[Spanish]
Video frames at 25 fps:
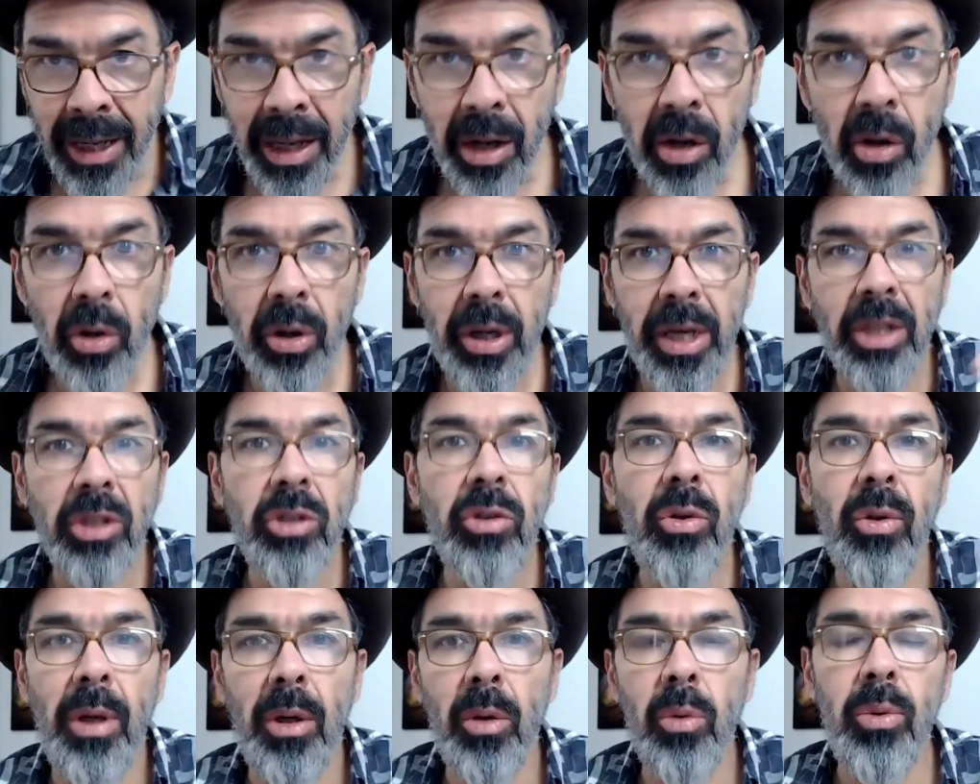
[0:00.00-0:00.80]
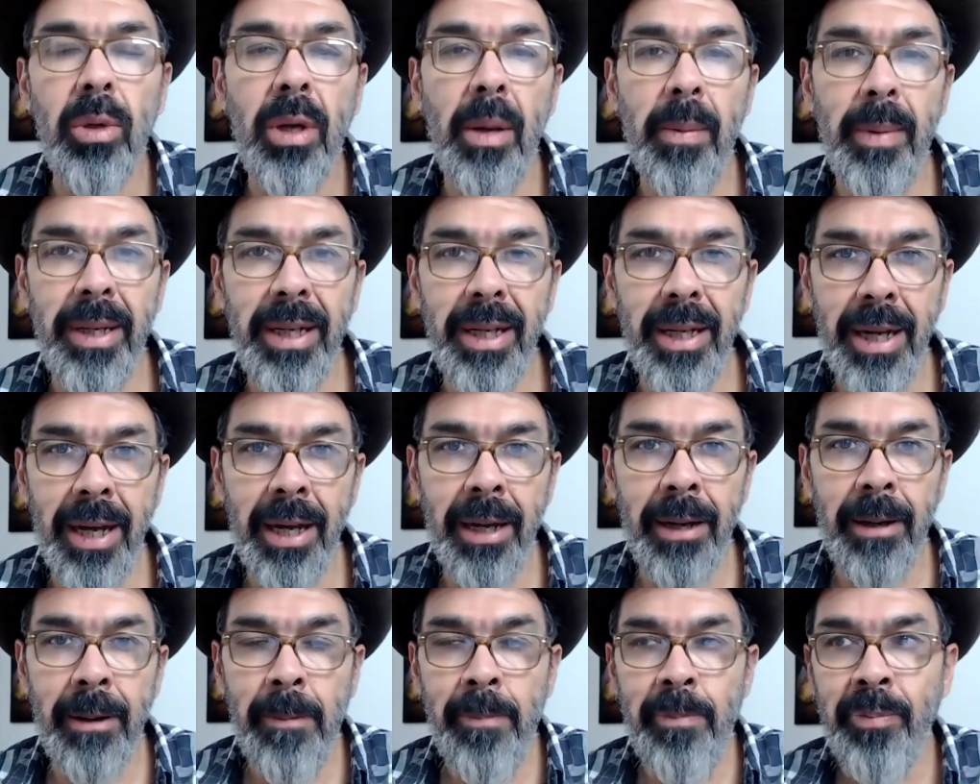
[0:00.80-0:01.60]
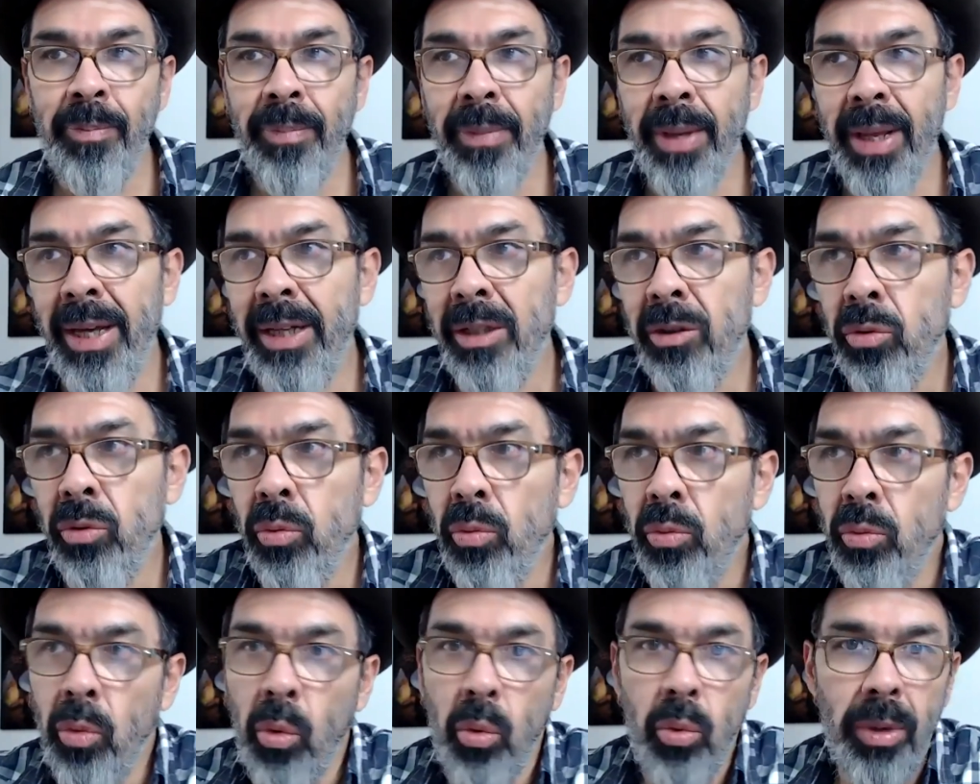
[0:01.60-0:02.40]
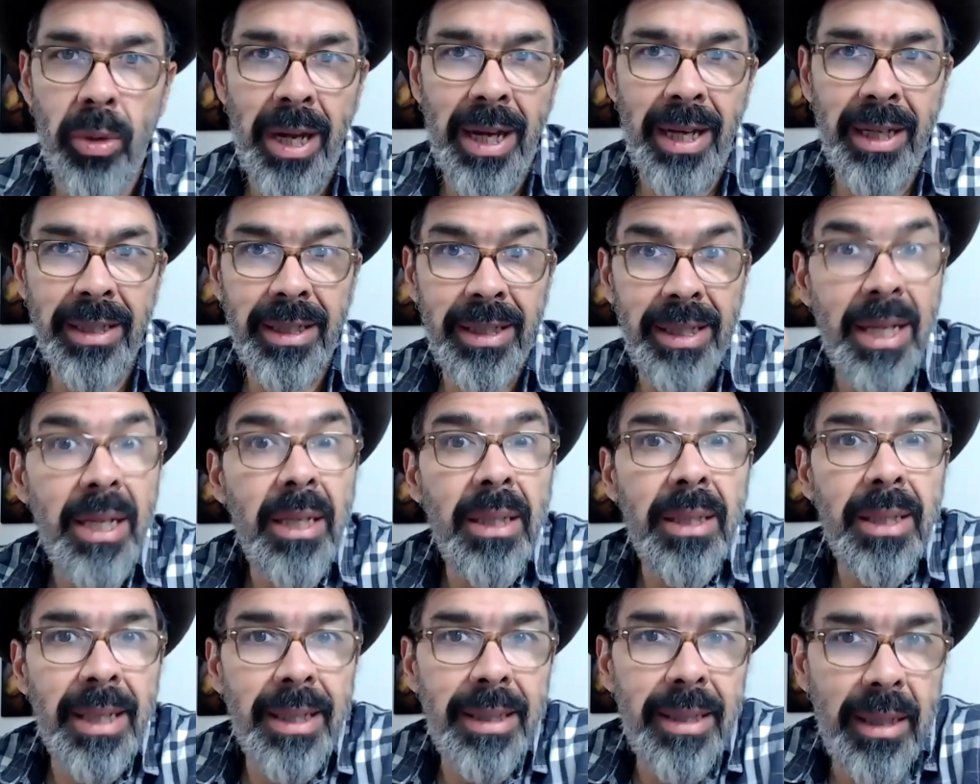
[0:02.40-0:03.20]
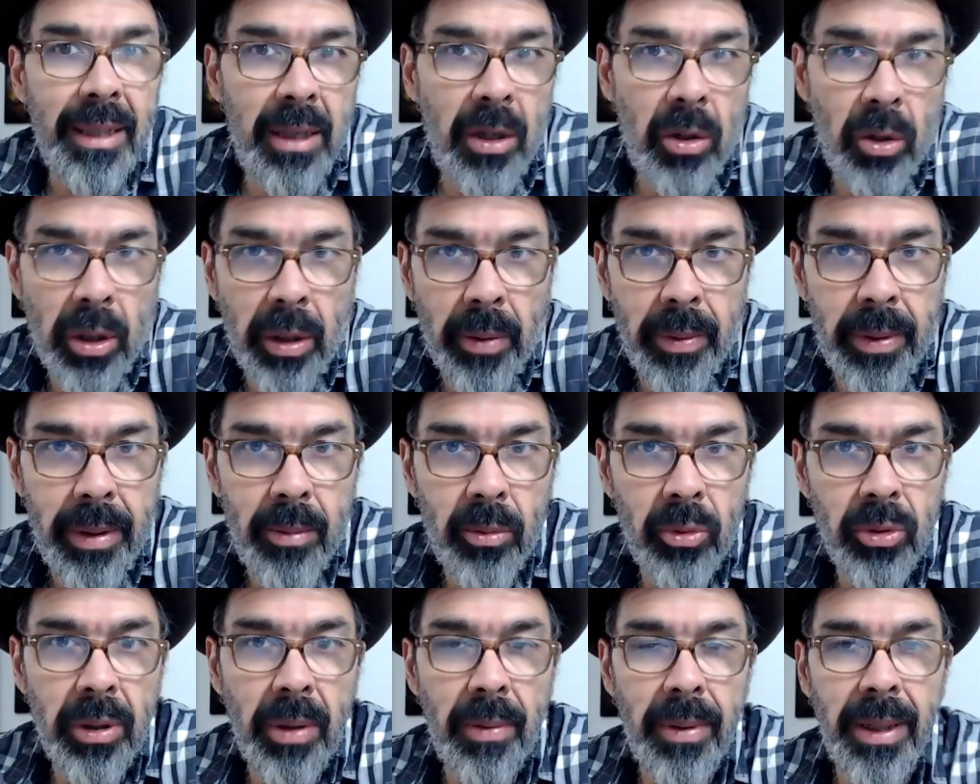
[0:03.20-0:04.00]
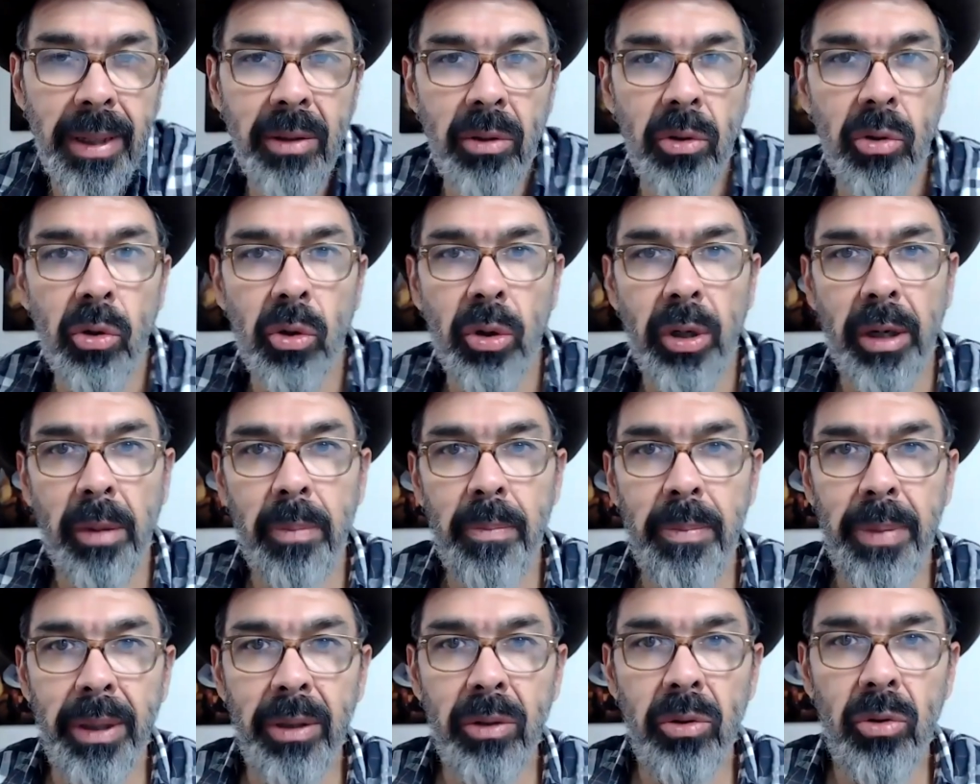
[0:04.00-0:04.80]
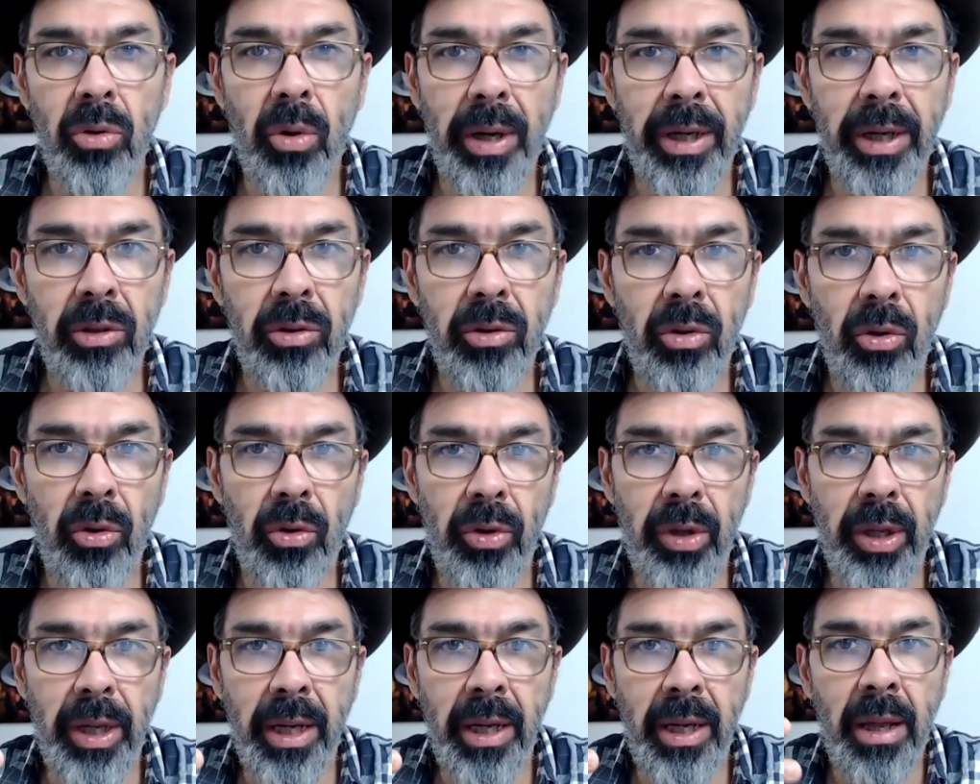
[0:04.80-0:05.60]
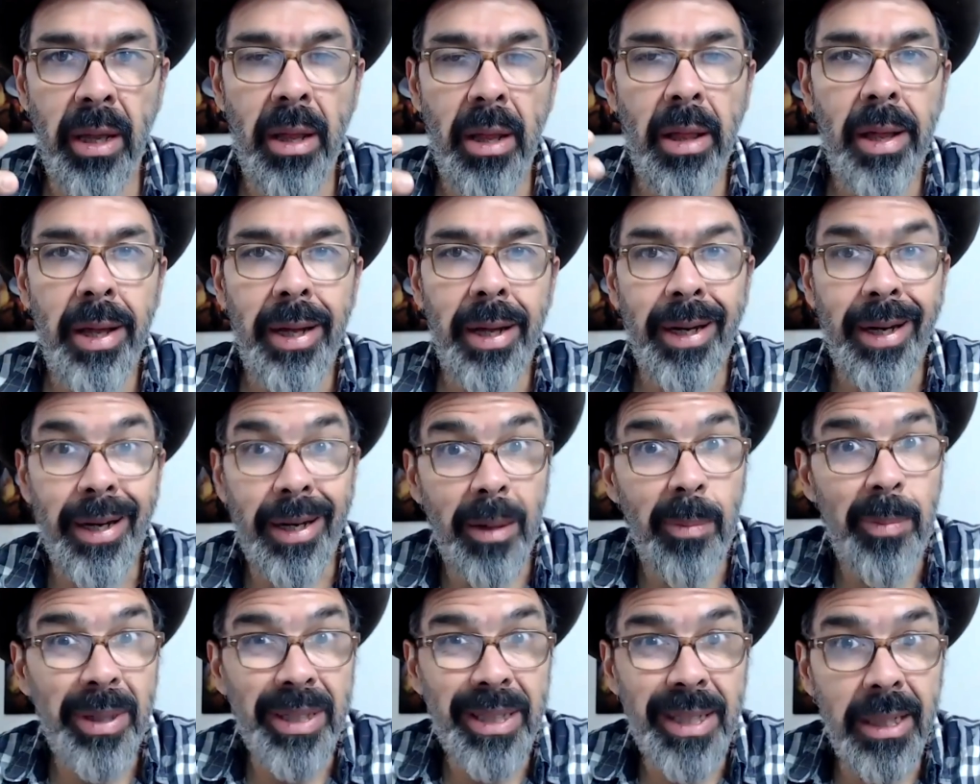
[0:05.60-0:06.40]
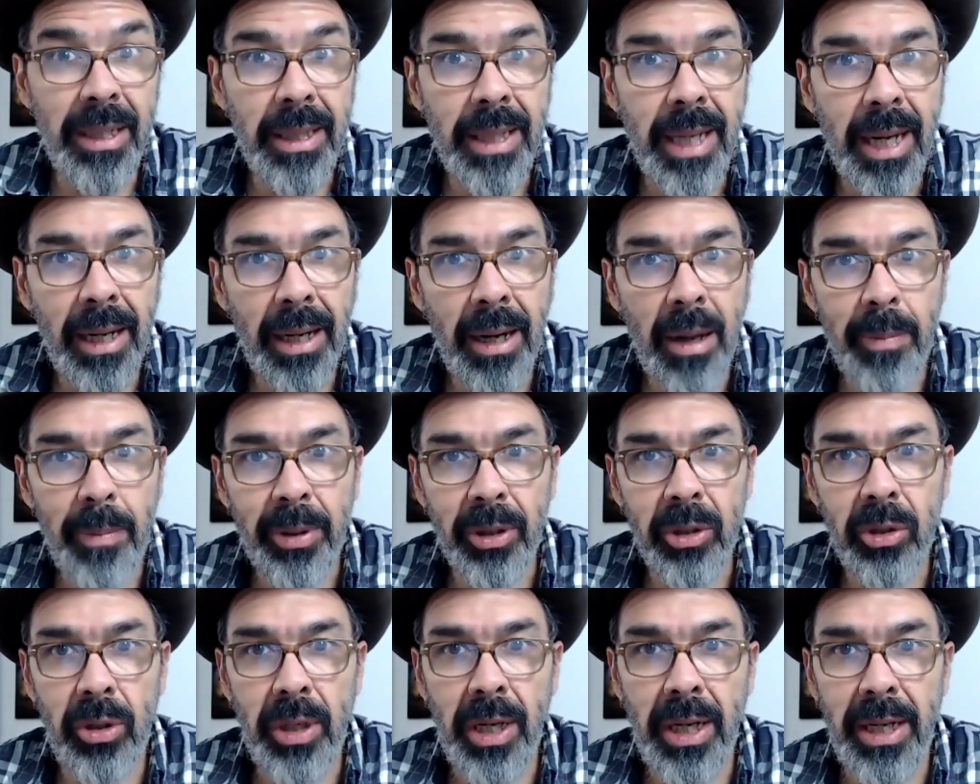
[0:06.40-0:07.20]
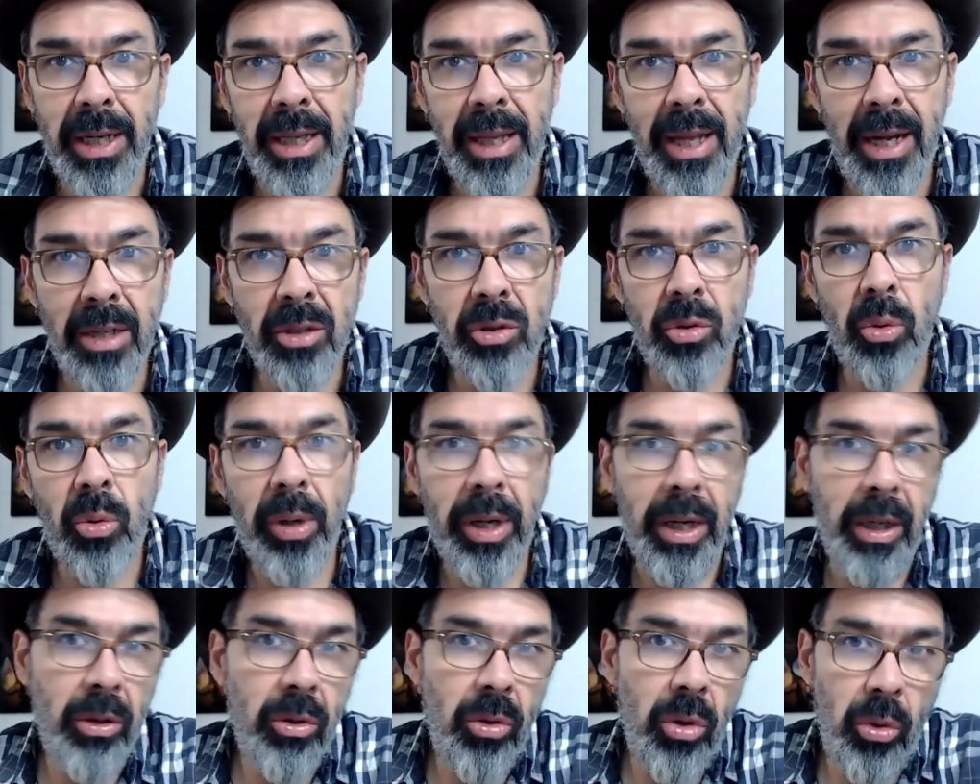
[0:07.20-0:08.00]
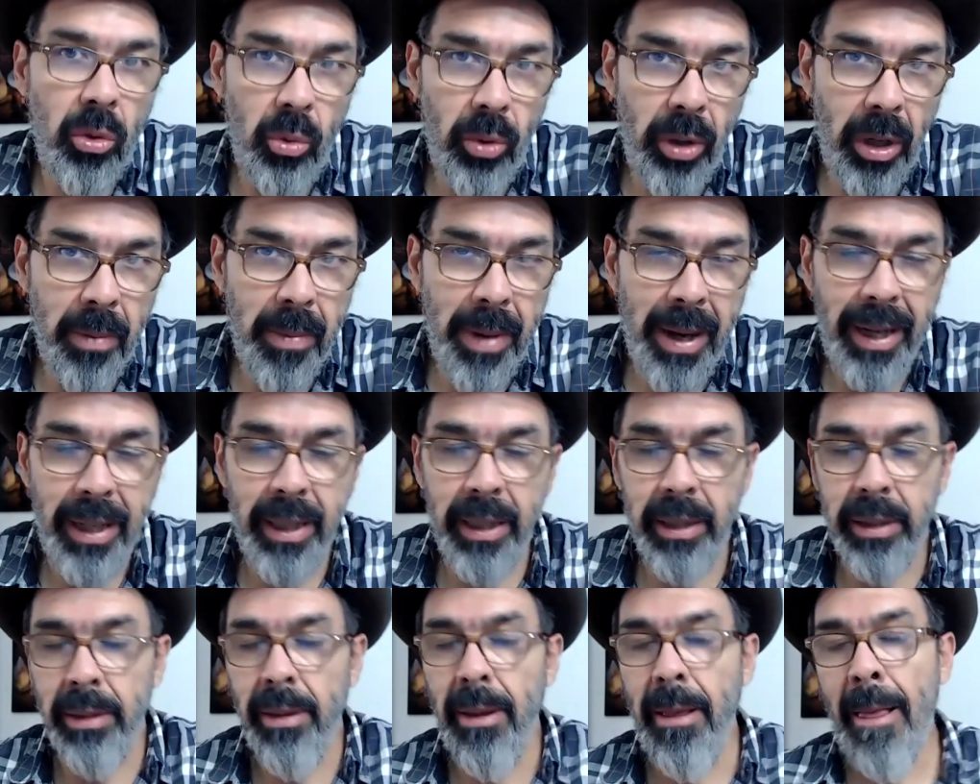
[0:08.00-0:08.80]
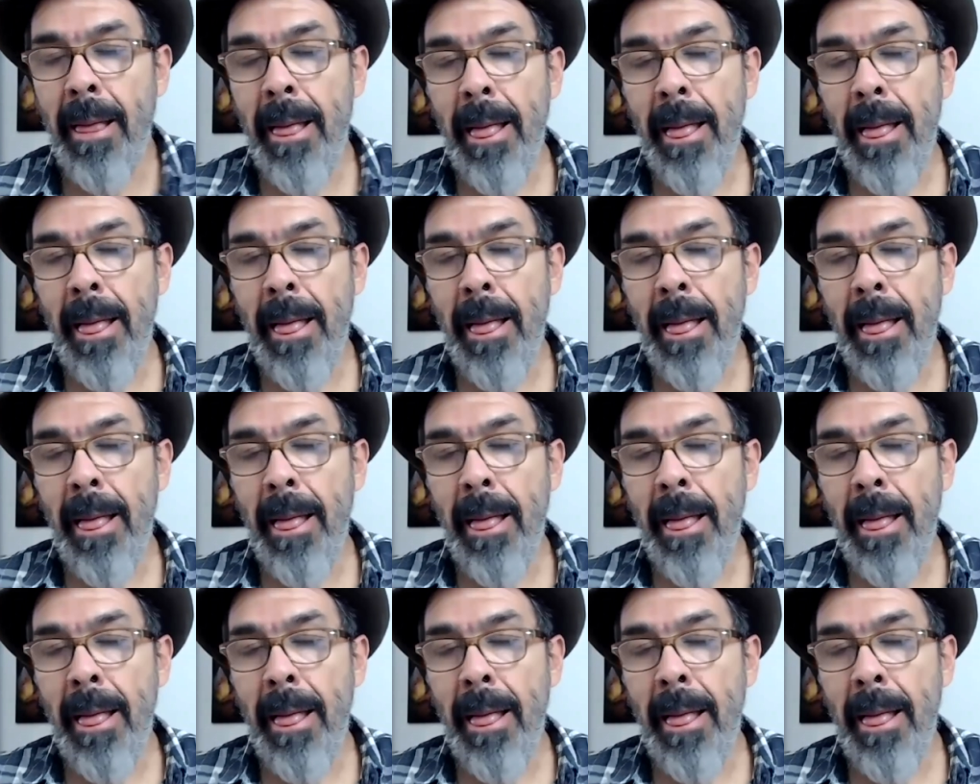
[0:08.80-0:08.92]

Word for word: Creo que esto de alguna manera es una síntesis de lo que venimos hablando con respecto a esto de representar la personalidad del sujeto en una imagen.